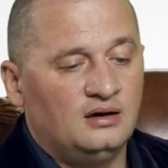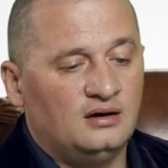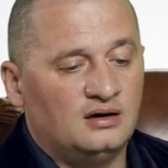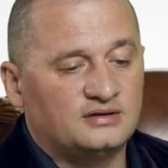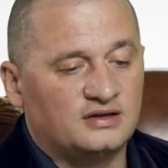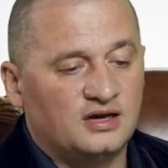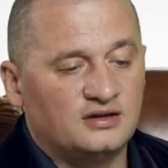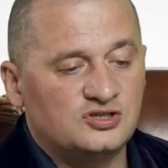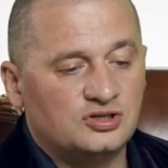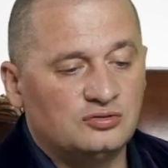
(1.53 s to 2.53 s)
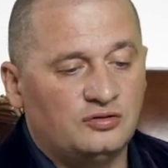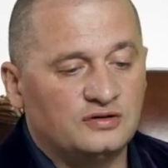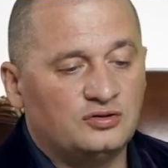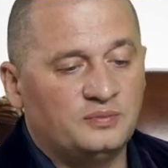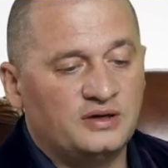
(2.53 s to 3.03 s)
А, Татьяна
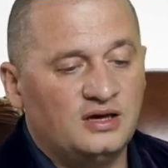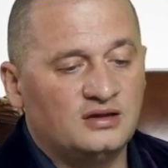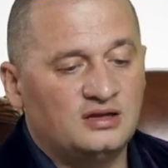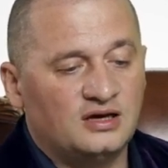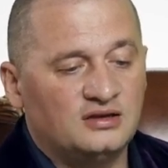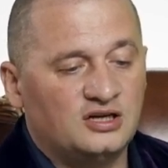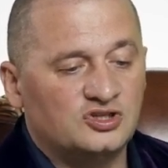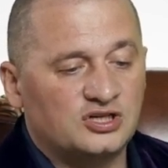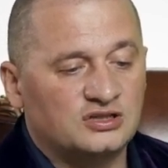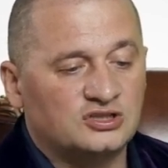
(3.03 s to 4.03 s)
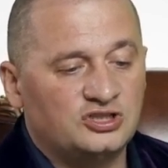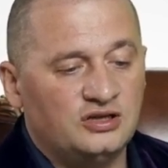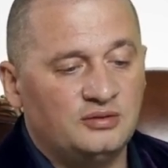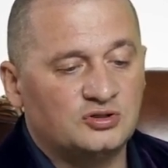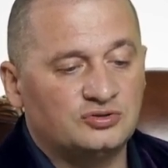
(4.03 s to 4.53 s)
Щеглова, добрый день, Андрей Андреевич.
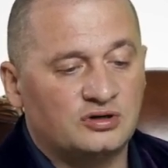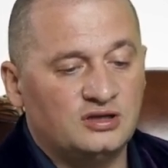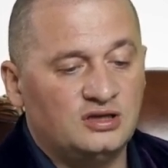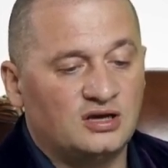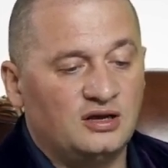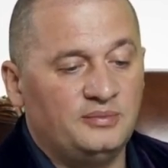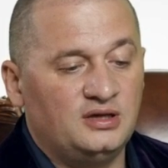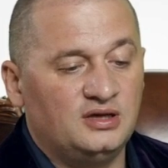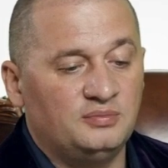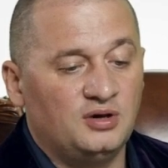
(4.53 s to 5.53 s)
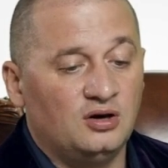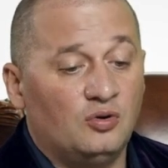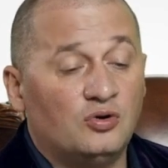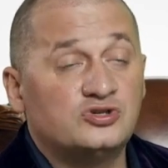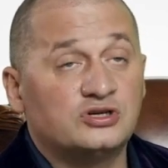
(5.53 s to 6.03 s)
Отношения между родителями и детьми.
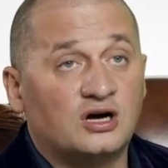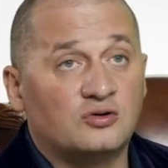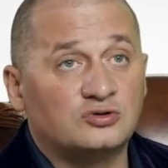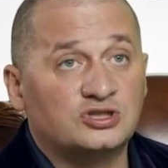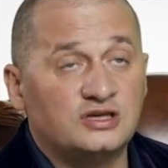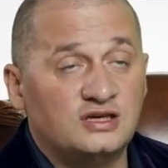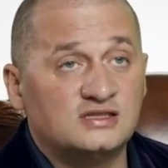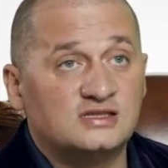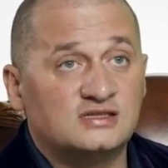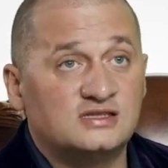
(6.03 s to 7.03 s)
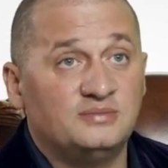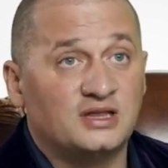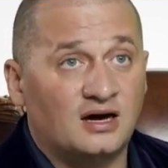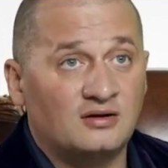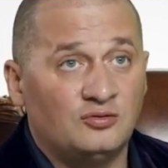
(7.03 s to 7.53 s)
Очень хороший есть
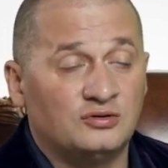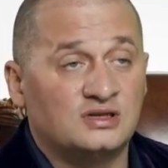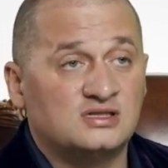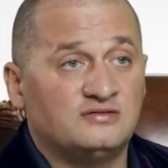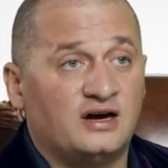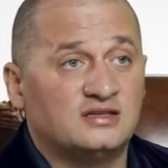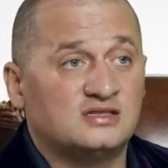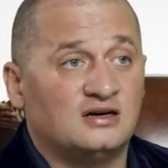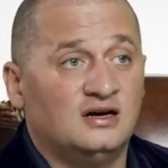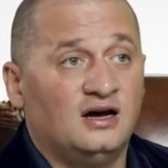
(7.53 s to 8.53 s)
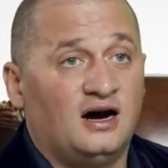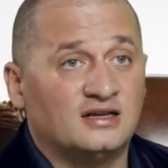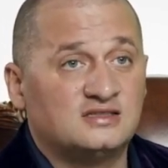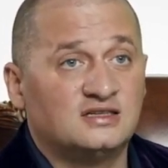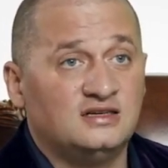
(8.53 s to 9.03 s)
семинар, он называется
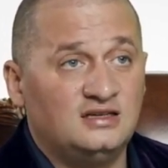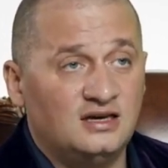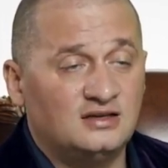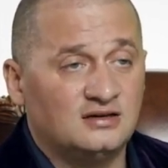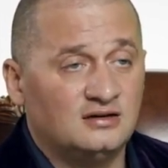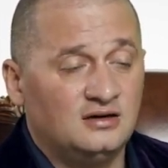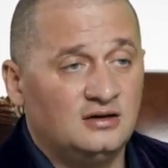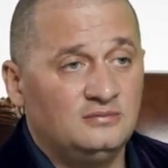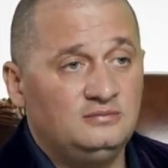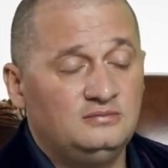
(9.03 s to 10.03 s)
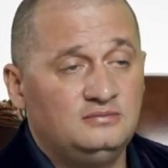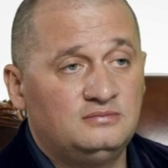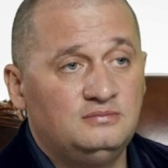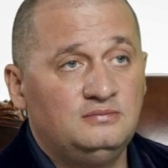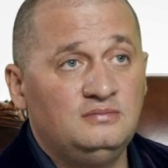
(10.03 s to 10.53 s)
«Отцы и дети»
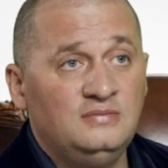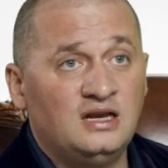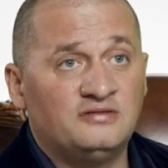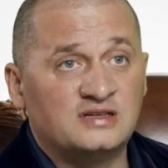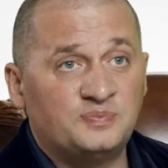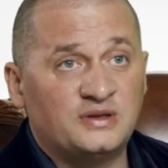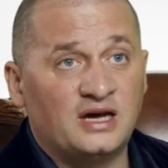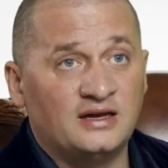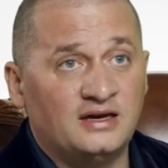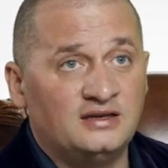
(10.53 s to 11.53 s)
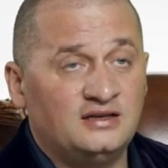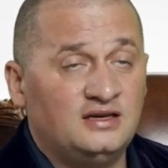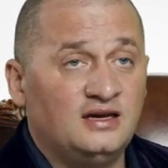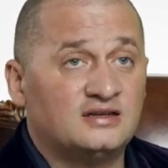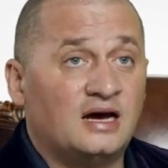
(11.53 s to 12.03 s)
или «Воспитание детей».